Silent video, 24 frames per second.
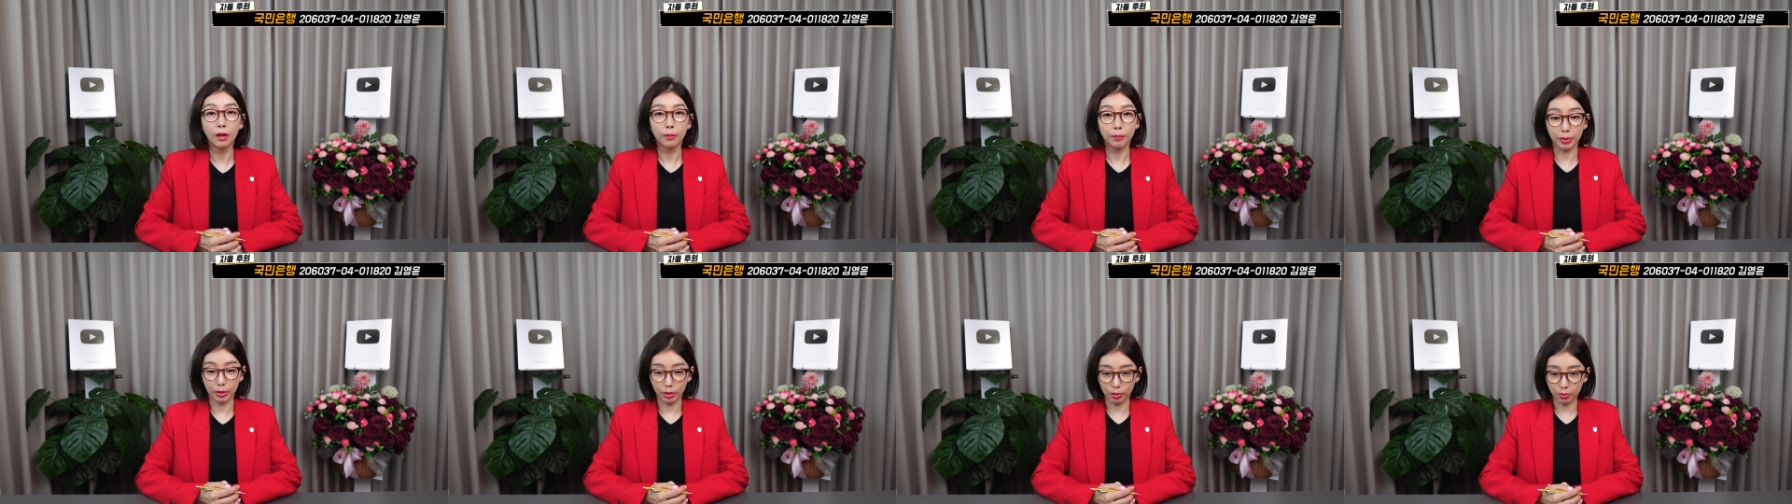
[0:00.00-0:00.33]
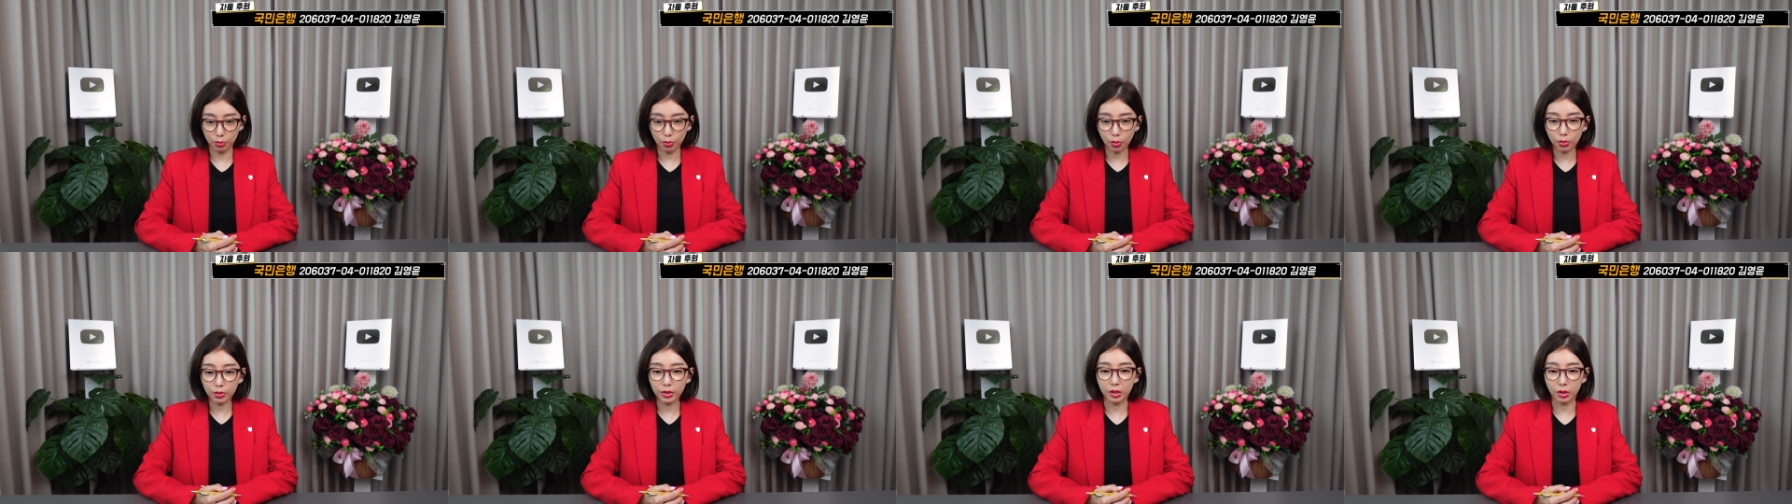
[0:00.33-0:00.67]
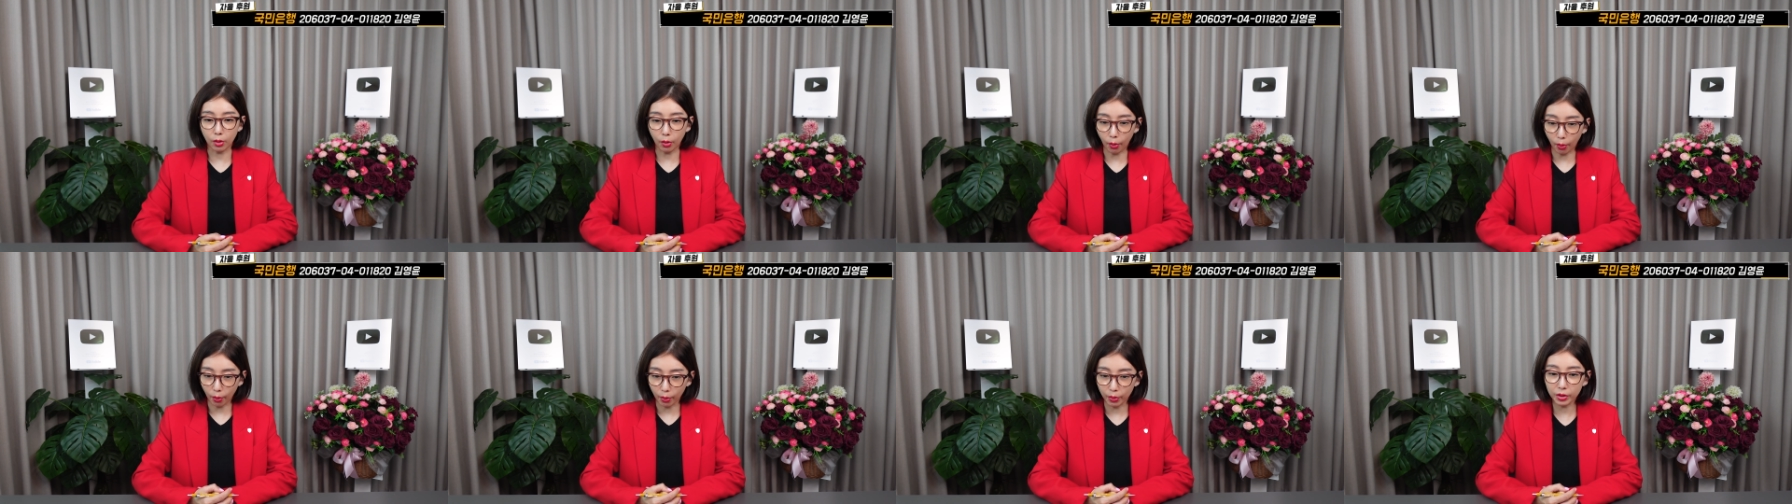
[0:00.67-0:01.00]
변동이
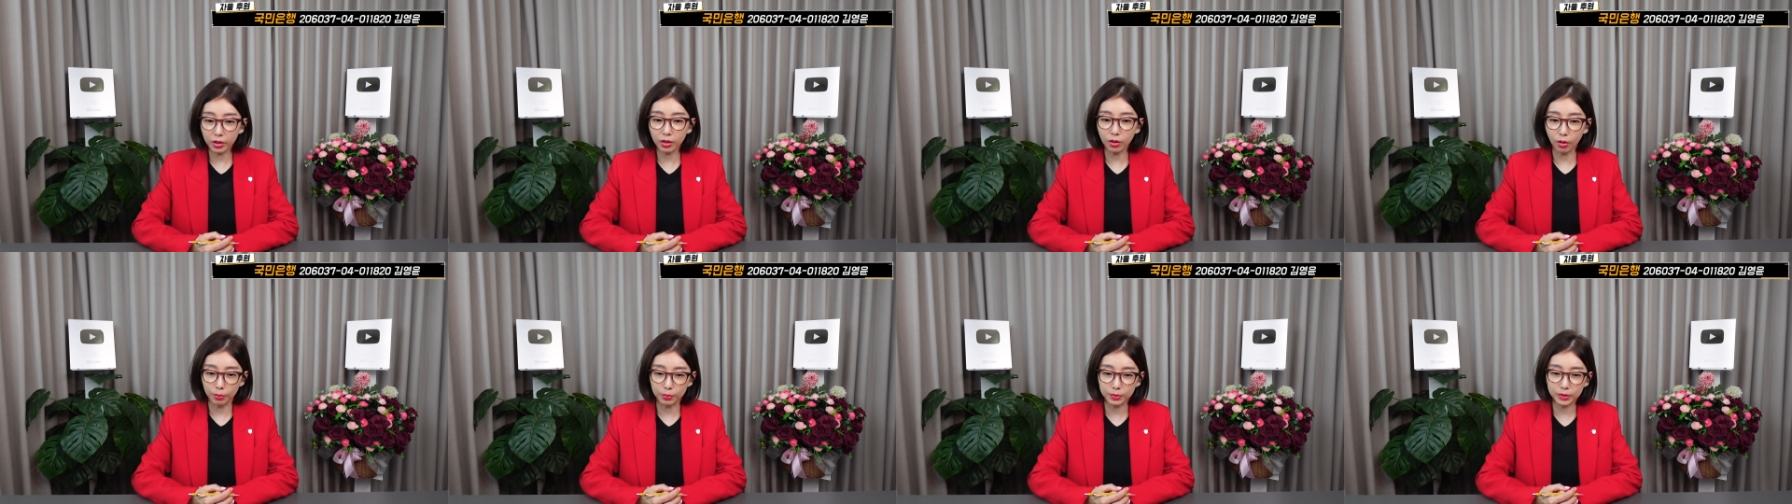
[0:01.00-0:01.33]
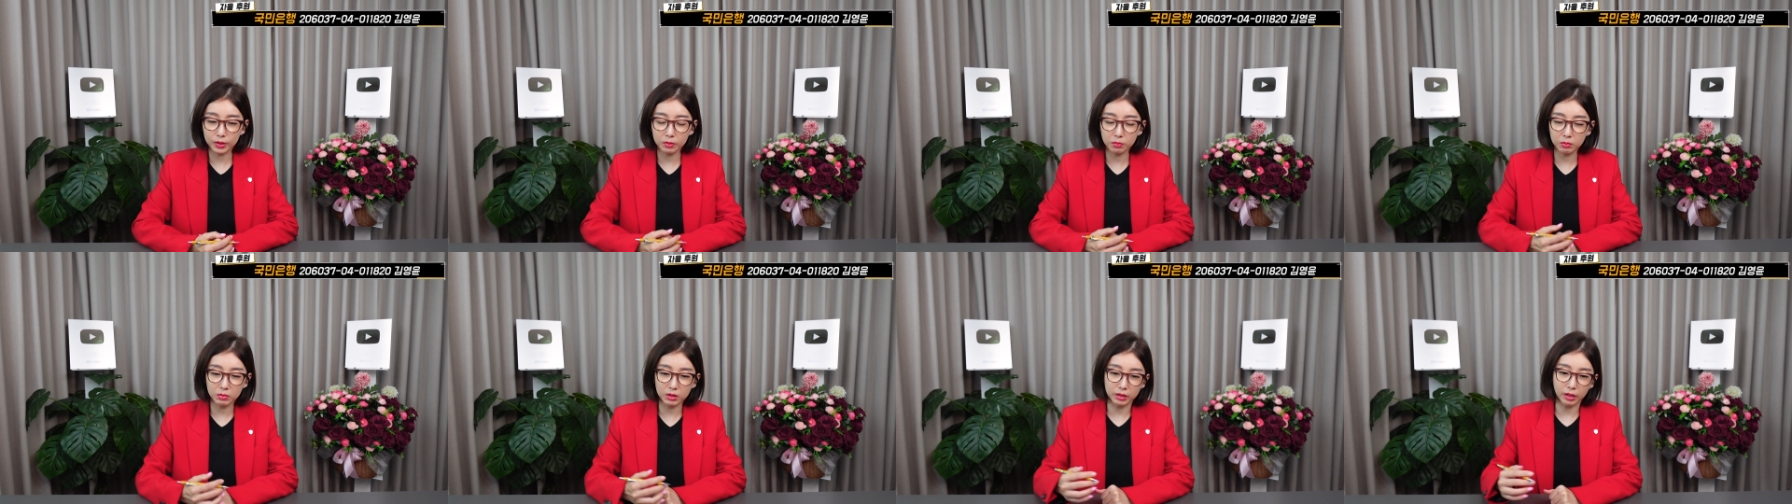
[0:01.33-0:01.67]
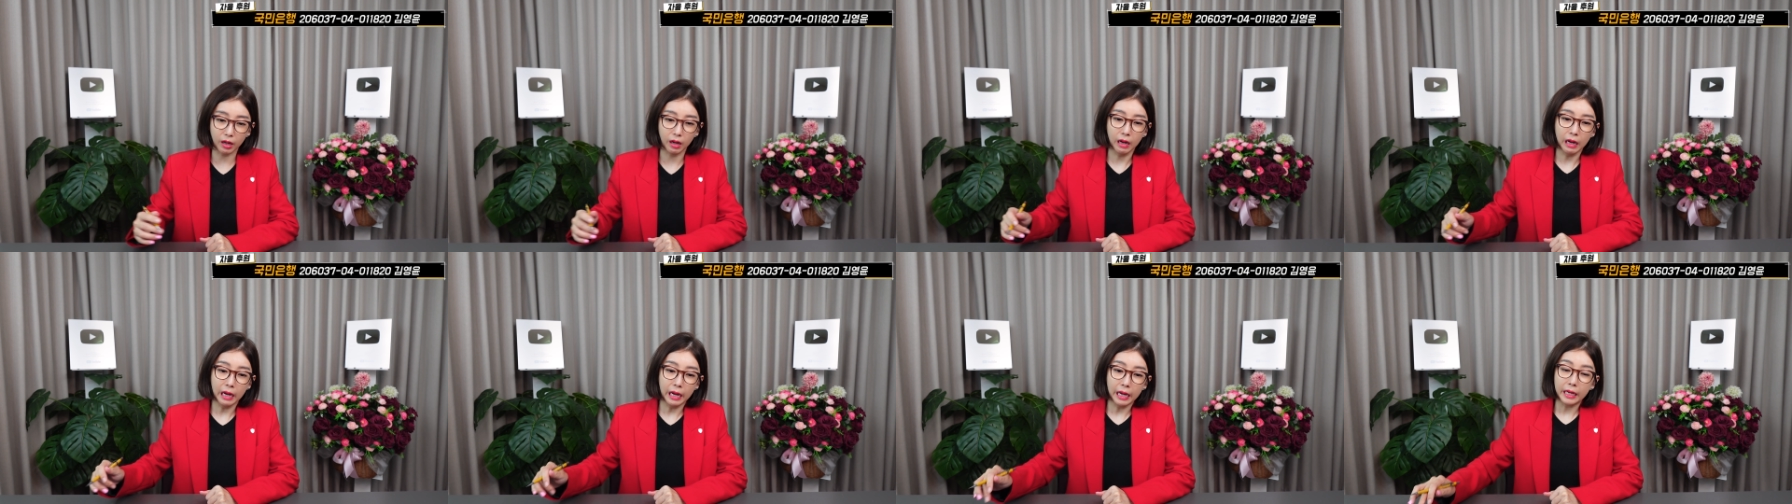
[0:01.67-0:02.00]
거의 없습니다.